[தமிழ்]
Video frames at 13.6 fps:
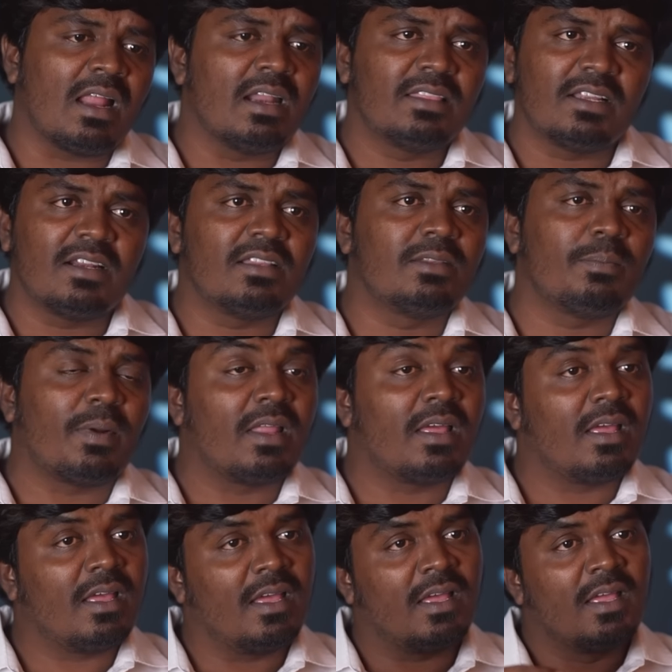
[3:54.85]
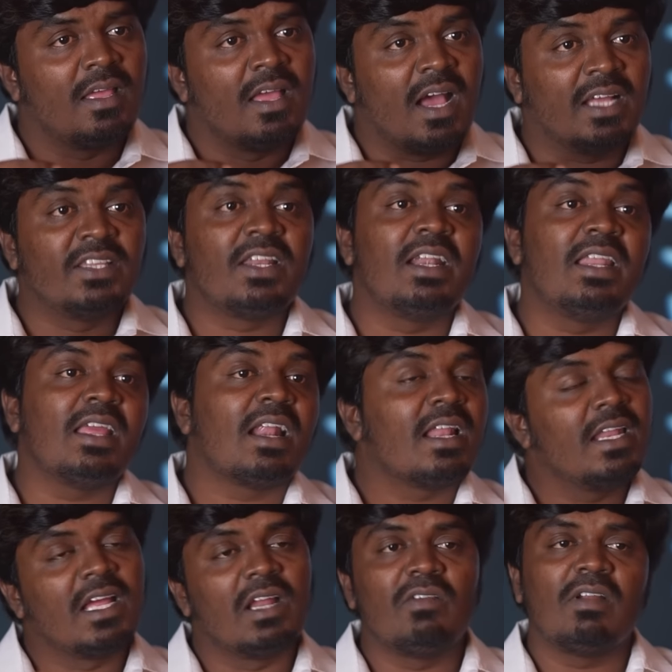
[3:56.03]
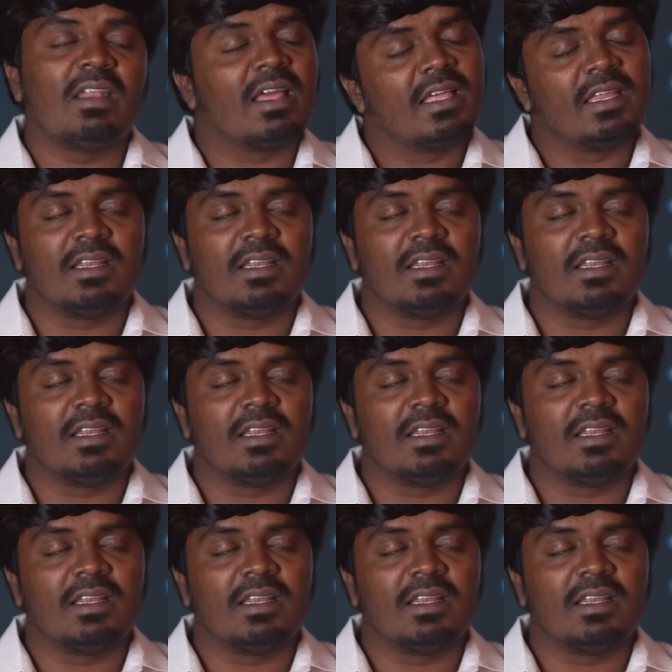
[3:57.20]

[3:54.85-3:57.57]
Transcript: அடுத்தடுத்து பல அதிரடியான நிகழ்வுகள்லாம்